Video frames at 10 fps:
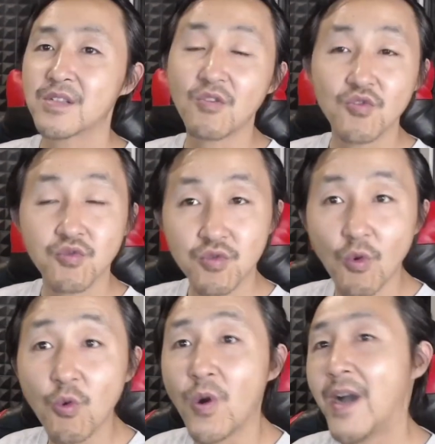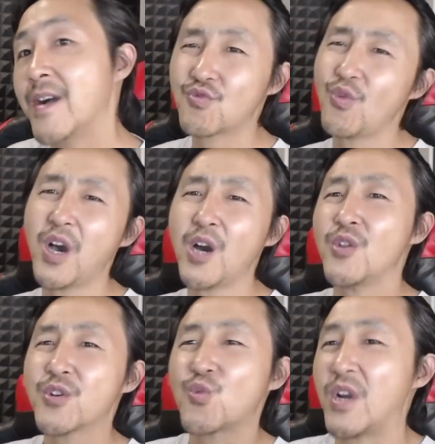当初东莞多
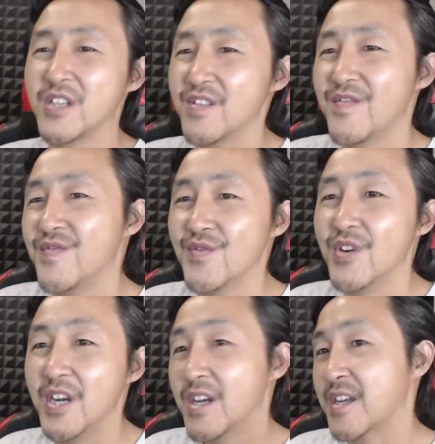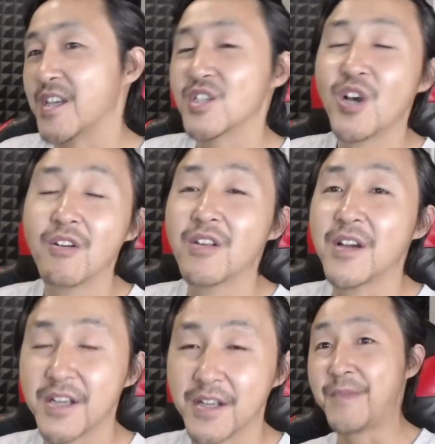好的管事服务给抄
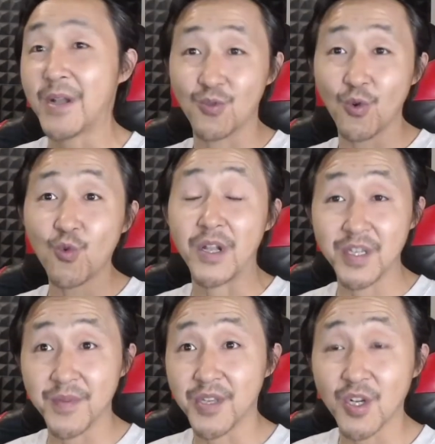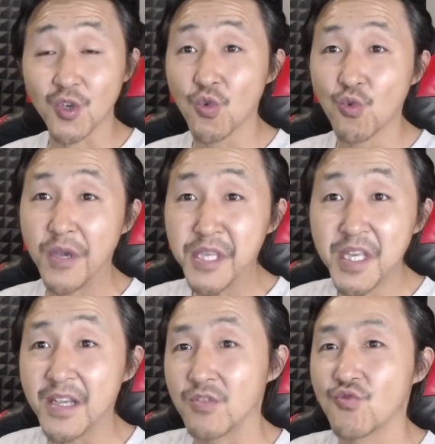了，把东莞这么一个中国
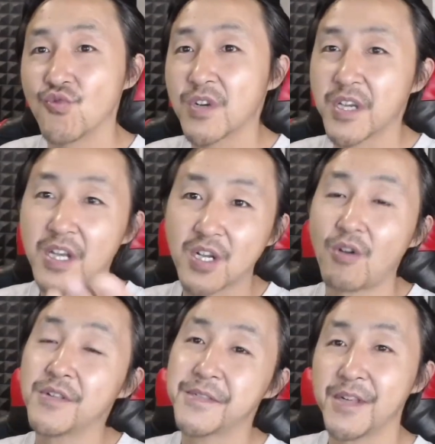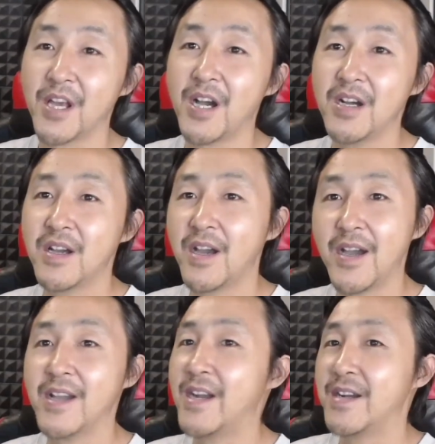艳都给搞死了。
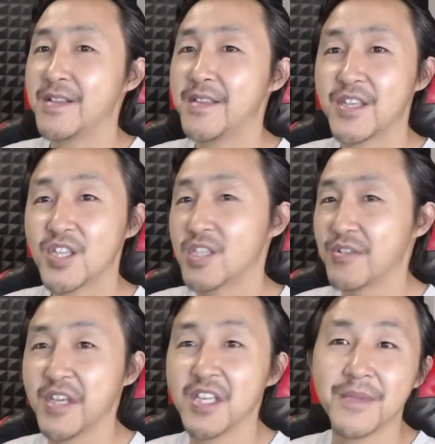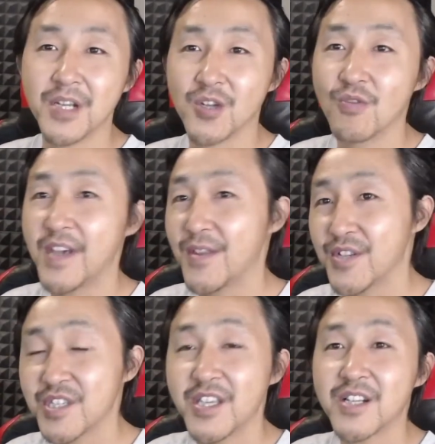哎呀！那些小姐姐们流散到
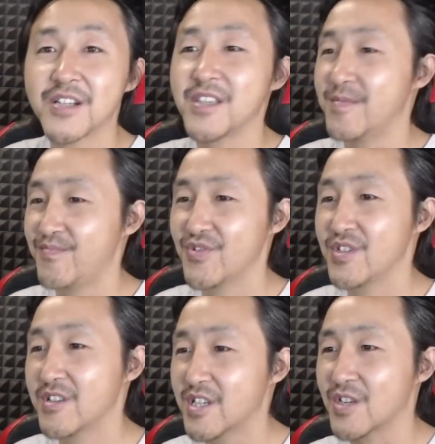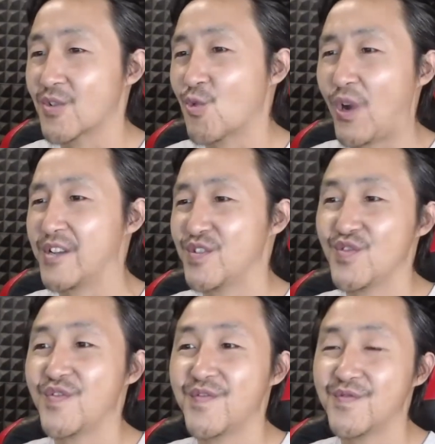世界各地，不知道这个管
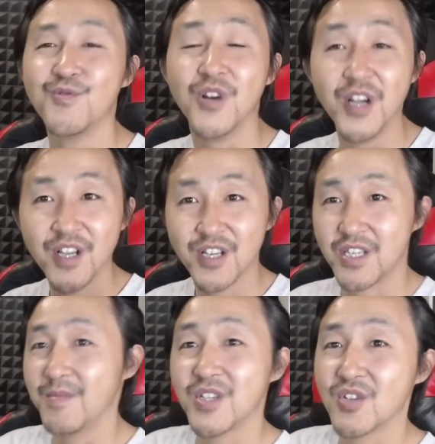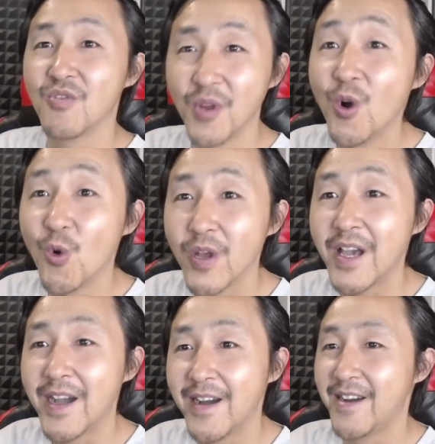事服务什么时候能回
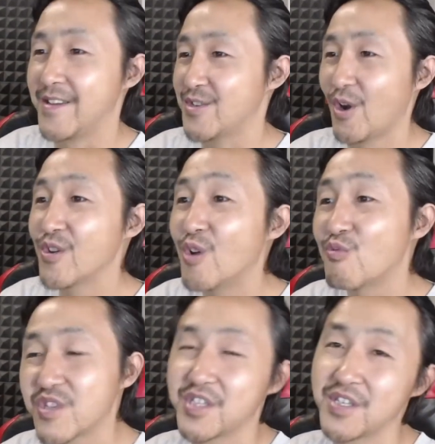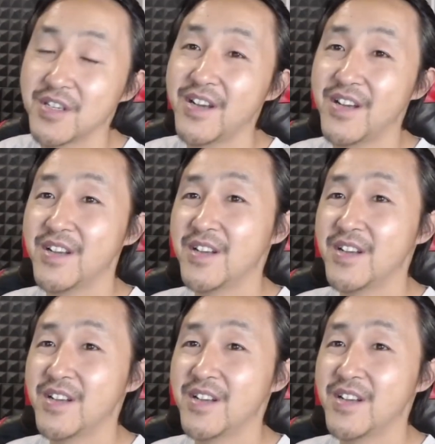来啊，遥遥无期。